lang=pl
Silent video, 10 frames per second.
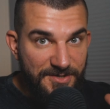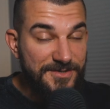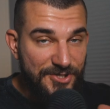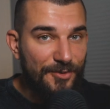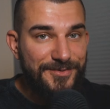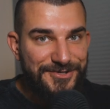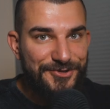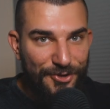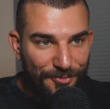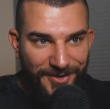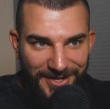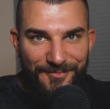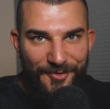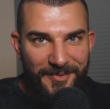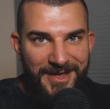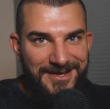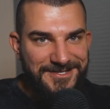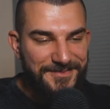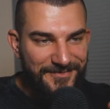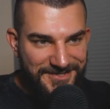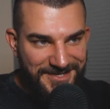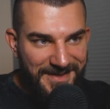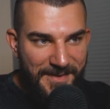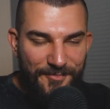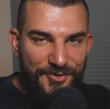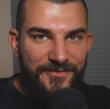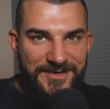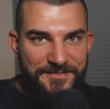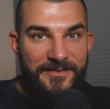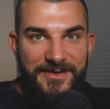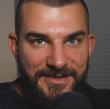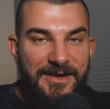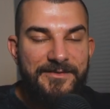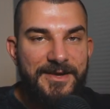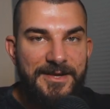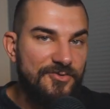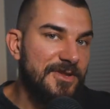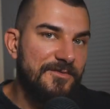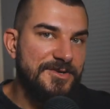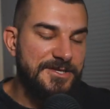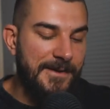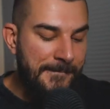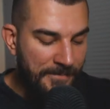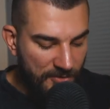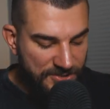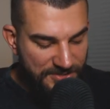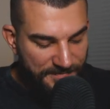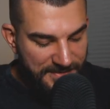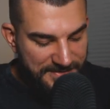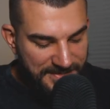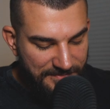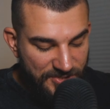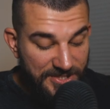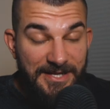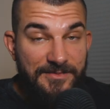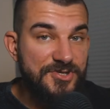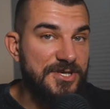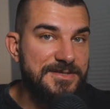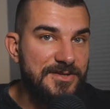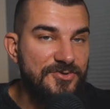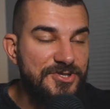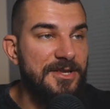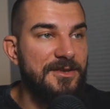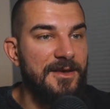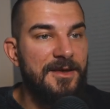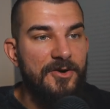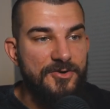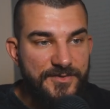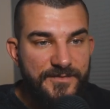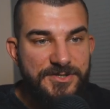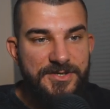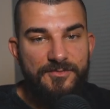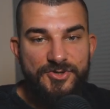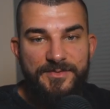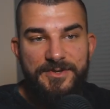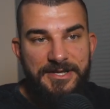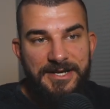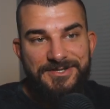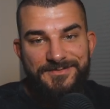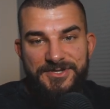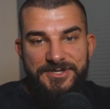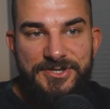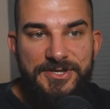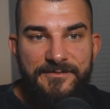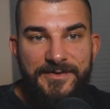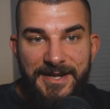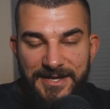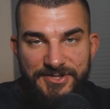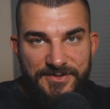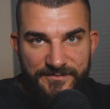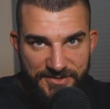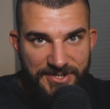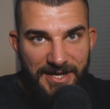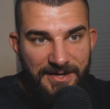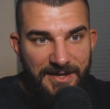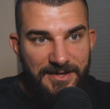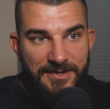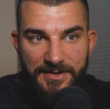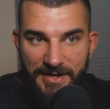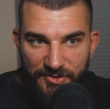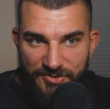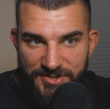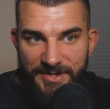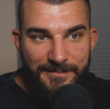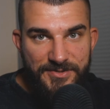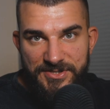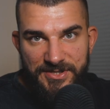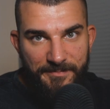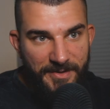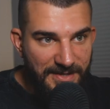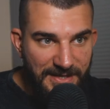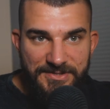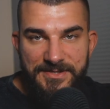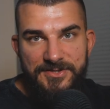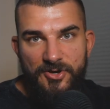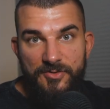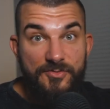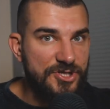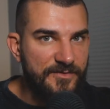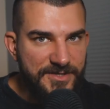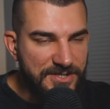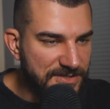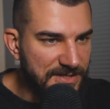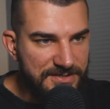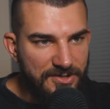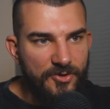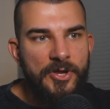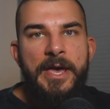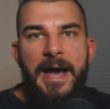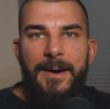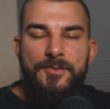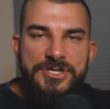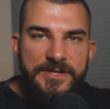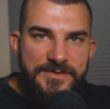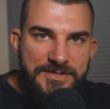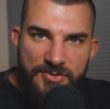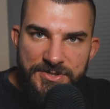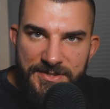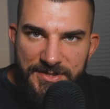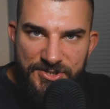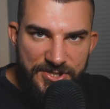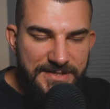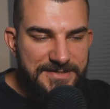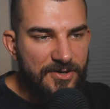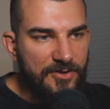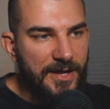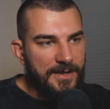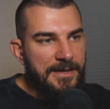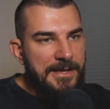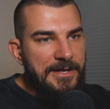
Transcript: żeby zrobić to minimum, żeby właśnie budować pewien nawyk. I tutaj właśnie chociażby z tym czytaniem trzech stron dziennie. Oczywiście może być tak, że przecież się wkręci w czytanie i jakiegoś dnia przeczyta 15 stron, może 20 stron, a może nawet skończy na tych trzech stronach.